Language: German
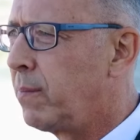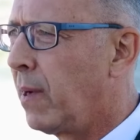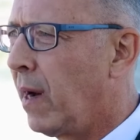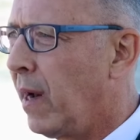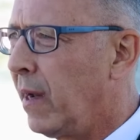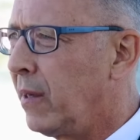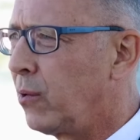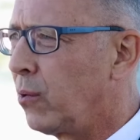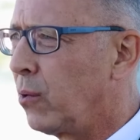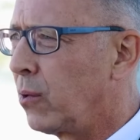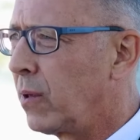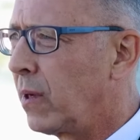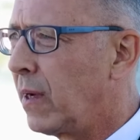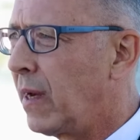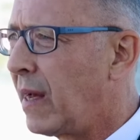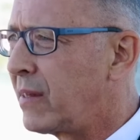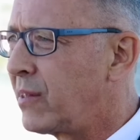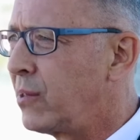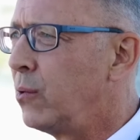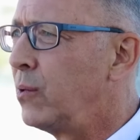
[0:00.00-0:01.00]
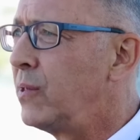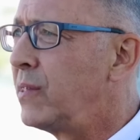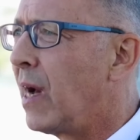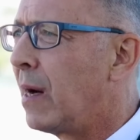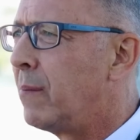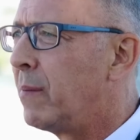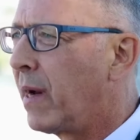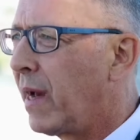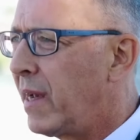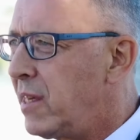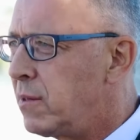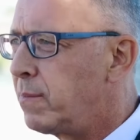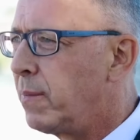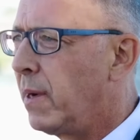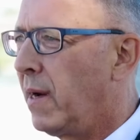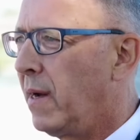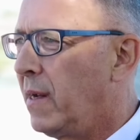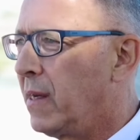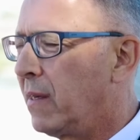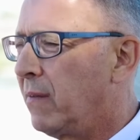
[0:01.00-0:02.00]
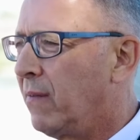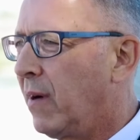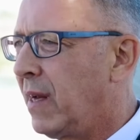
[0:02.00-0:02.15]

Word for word: beeindrucken lassen und sie haben Recht behalten,